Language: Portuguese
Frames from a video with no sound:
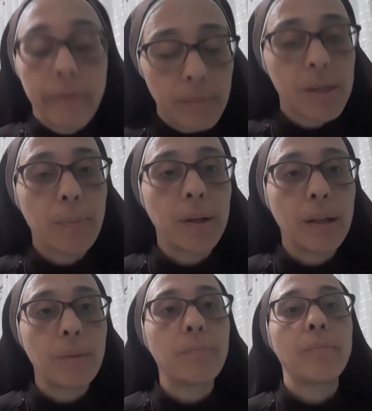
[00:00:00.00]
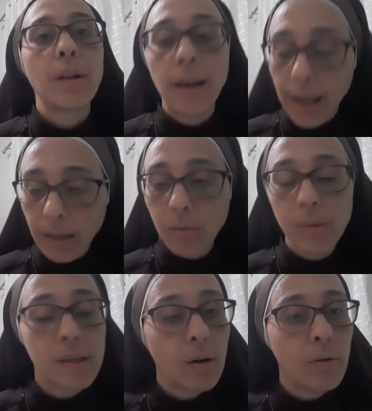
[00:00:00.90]
Vamos aprender lendo o
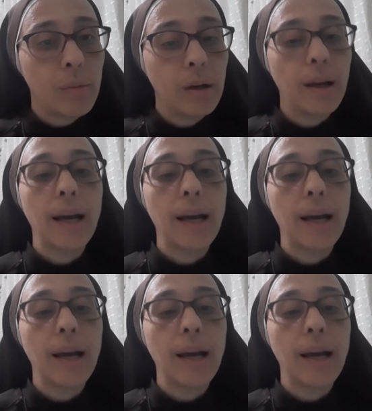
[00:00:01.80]
Missal Romano.